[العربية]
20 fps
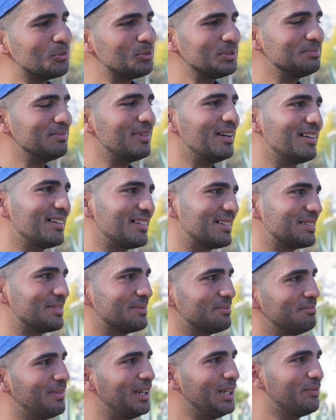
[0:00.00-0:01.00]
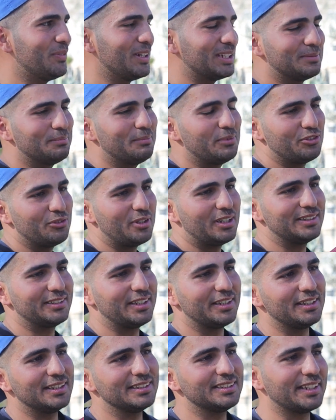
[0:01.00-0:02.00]
بجوز ما لي فهد
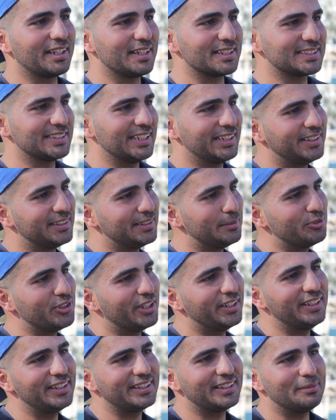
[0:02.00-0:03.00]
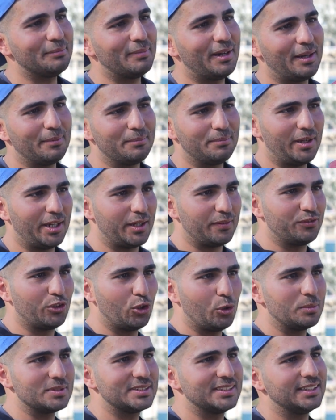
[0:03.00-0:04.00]
مجال دراسي انا مشان هيك ما عم
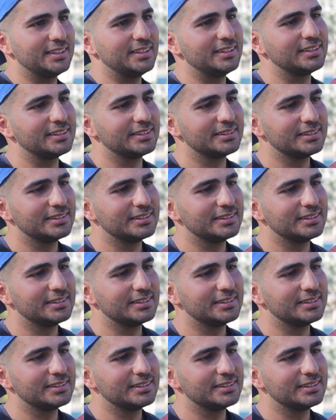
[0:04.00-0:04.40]
بعطيك دراسه